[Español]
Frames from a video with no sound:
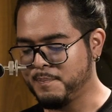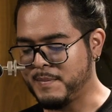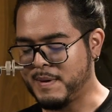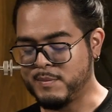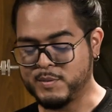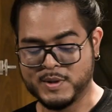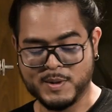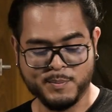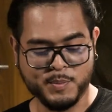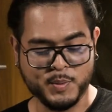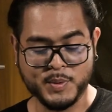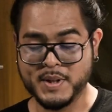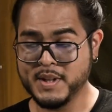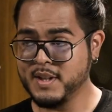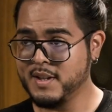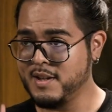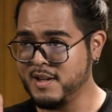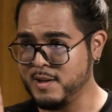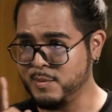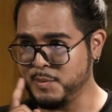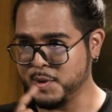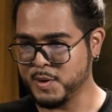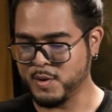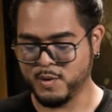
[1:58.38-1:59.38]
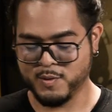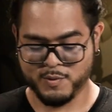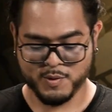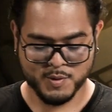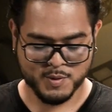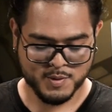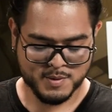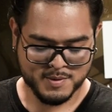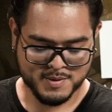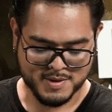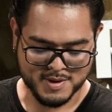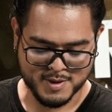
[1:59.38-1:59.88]
Vamos a poner el
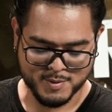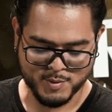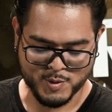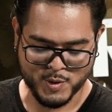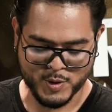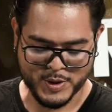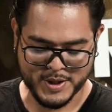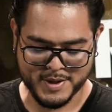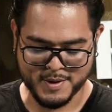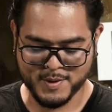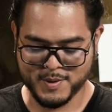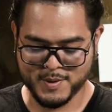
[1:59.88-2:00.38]
micrófono en uno de